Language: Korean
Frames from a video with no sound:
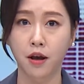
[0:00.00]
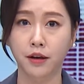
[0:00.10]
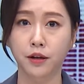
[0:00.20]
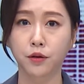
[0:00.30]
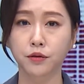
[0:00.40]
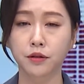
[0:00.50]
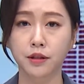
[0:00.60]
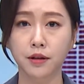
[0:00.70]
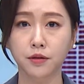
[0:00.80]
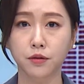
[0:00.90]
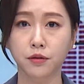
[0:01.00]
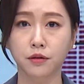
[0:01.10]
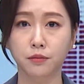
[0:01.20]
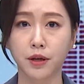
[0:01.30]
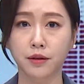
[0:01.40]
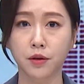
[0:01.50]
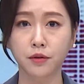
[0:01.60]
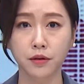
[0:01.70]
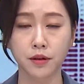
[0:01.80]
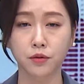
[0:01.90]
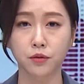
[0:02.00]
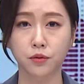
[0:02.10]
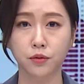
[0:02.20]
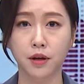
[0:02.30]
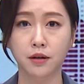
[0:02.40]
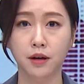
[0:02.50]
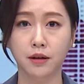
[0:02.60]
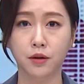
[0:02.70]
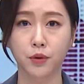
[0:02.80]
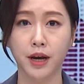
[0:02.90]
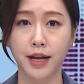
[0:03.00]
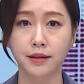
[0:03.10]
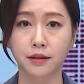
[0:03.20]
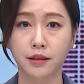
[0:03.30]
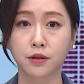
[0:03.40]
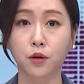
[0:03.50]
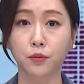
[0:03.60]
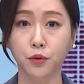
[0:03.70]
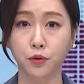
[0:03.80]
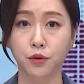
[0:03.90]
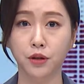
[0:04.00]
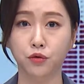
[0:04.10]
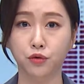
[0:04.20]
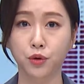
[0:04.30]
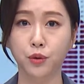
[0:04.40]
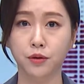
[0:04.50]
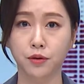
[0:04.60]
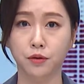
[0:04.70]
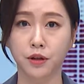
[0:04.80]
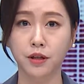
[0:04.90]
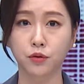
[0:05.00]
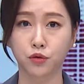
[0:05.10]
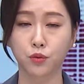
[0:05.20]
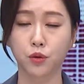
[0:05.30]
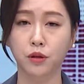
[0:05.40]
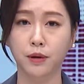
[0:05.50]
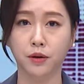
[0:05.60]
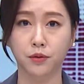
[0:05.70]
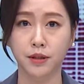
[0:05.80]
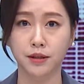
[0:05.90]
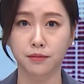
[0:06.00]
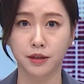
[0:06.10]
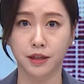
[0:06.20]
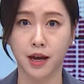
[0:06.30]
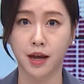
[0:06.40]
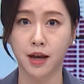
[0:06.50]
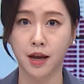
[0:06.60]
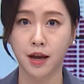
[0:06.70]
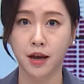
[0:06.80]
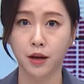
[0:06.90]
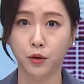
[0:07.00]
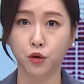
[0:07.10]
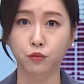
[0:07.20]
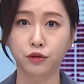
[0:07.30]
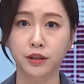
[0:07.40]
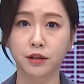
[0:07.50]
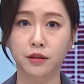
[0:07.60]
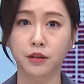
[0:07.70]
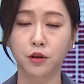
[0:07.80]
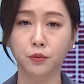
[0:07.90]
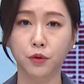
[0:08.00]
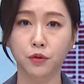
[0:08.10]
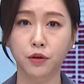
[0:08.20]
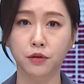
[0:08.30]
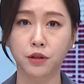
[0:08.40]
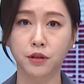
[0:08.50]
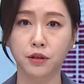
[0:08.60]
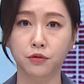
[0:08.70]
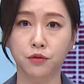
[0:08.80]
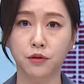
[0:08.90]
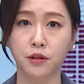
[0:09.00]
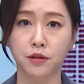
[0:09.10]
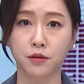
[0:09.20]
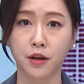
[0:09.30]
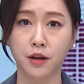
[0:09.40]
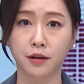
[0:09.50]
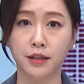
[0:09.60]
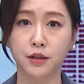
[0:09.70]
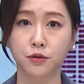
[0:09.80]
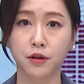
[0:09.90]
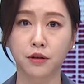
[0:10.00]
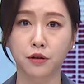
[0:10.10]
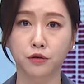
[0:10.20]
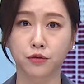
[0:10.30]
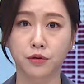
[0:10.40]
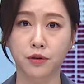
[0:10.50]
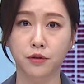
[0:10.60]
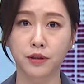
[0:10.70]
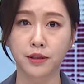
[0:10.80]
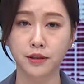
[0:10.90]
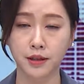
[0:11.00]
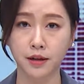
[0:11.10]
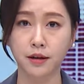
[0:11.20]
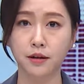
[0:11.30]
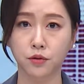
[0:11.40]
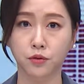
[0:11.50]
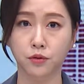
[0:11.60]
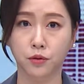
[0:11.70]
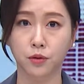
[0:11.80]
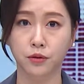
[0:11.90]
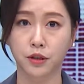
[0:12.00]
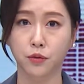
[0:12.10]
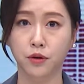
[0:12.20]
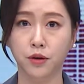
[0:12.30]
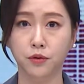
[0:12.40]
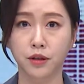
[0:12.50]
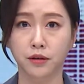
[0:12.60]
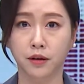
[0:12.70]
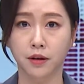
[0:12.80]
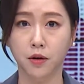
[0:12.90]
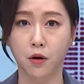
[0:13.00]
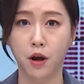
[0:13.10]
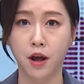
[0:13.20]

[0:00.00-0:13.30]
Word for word: 이런 시대적 흐름에 선제적으로 대응하기 위한 직업교육의 중요성이 주목을 받고 있습니다. 교육부는 직업교육 혁신지구를 지정해 기술인력 육성을 체계적으로 지원하고 있는데요.